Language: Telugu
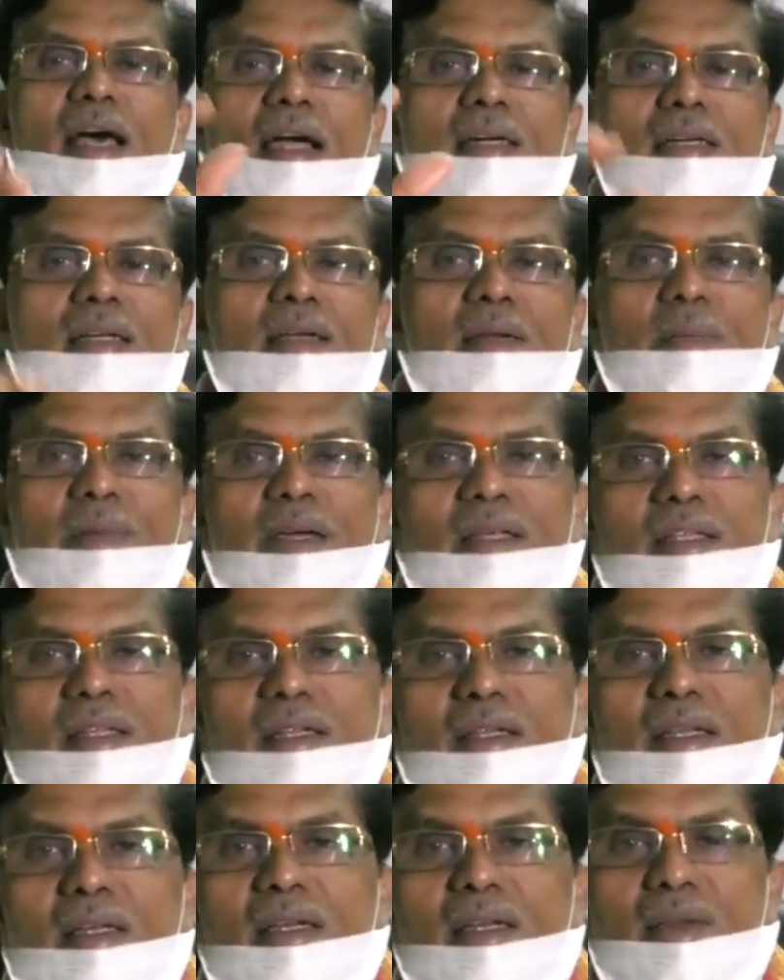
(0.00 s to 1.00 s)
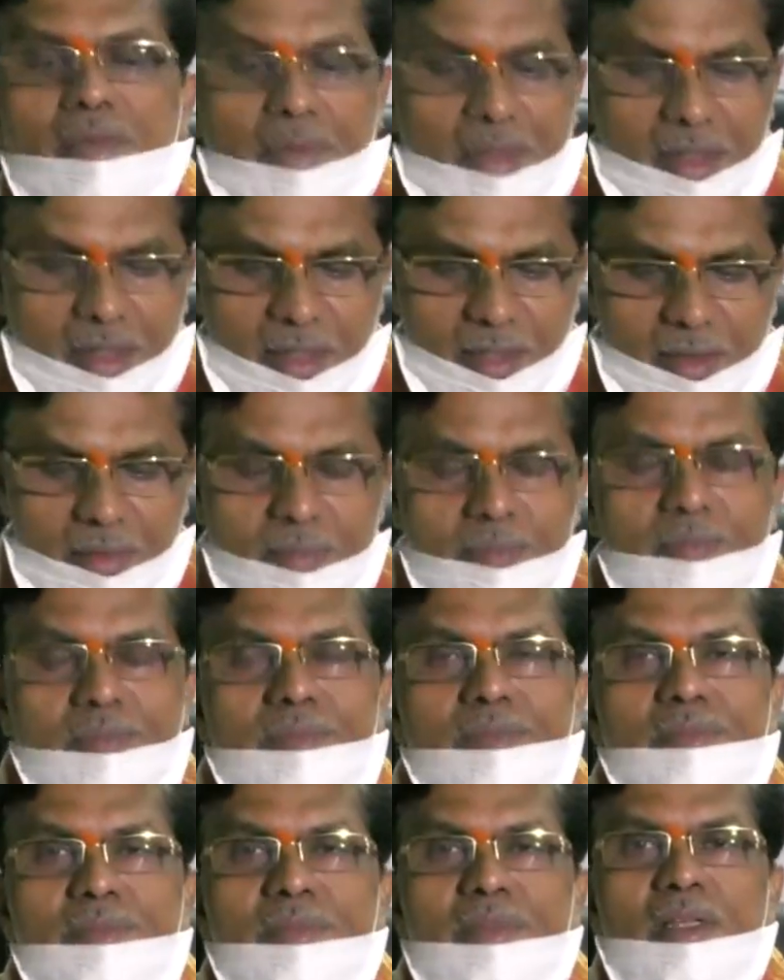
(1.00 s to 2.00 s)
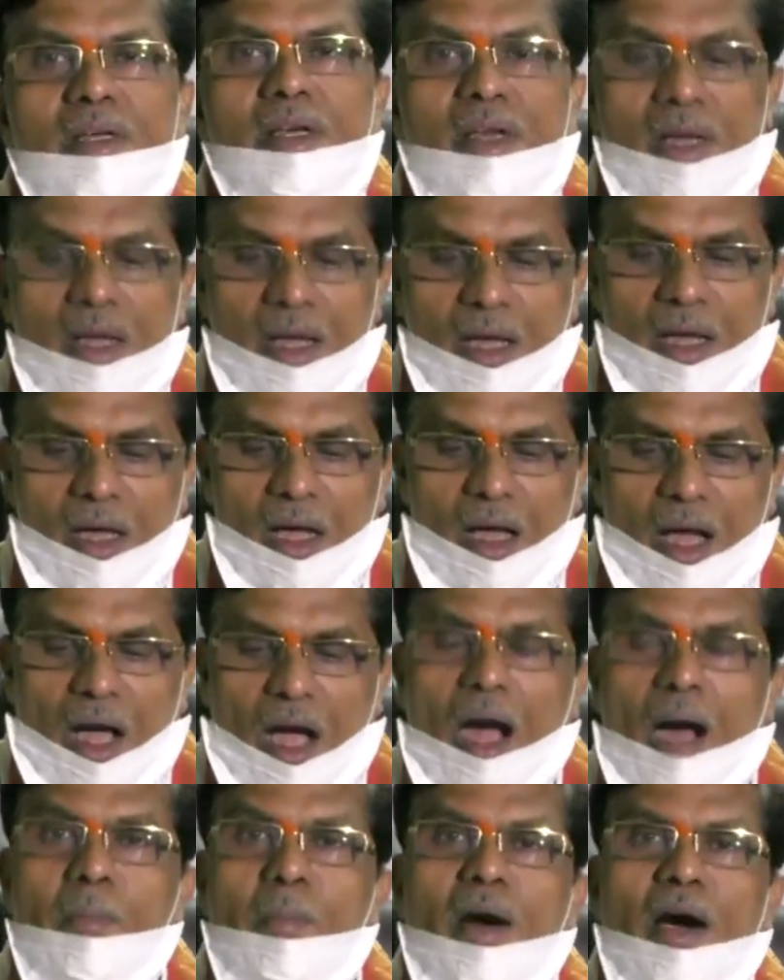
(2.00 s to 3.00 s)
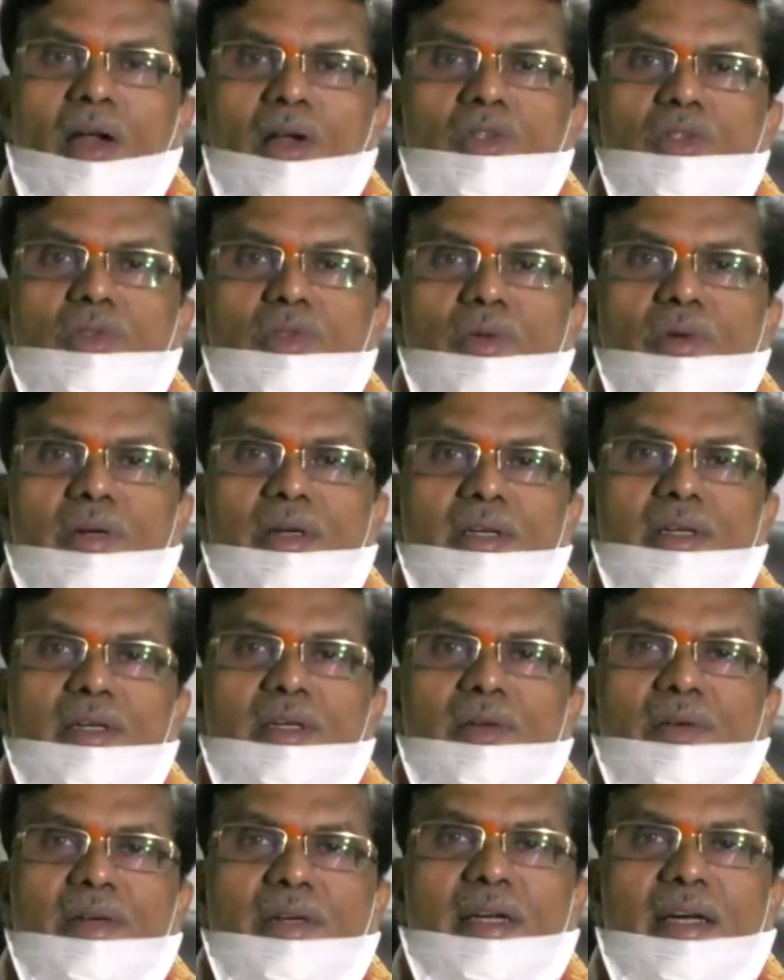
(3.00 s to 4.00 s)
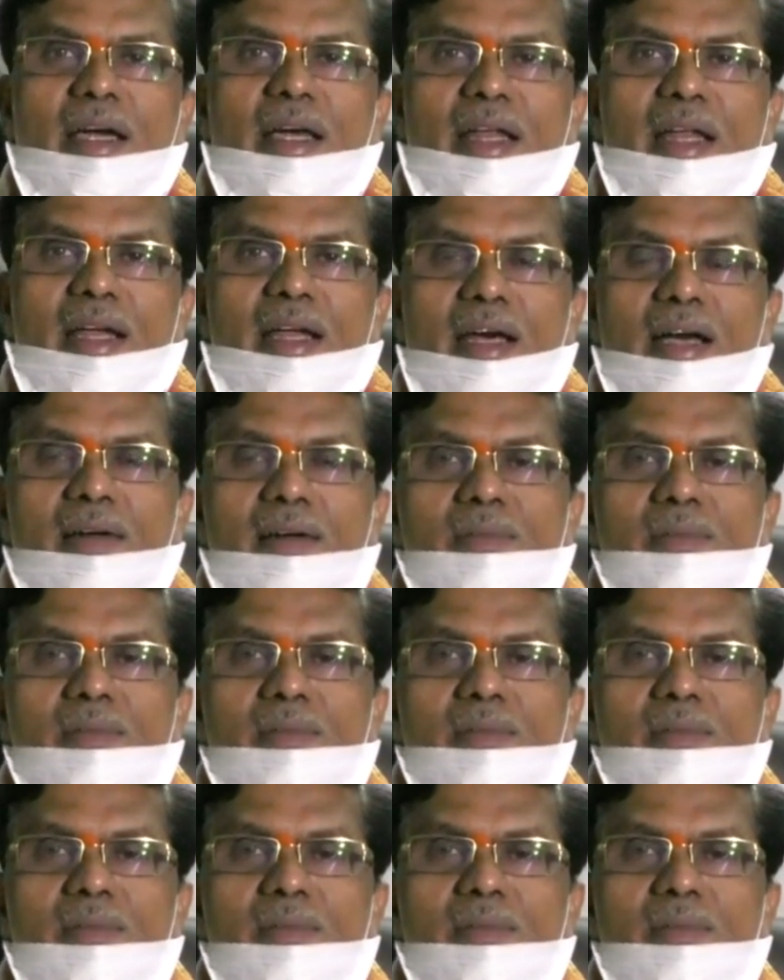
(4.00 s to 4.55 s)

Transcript: డాక్టర్ మీద జరిగినటువంటి అమానుష్యమైనటువంటి క్రీడ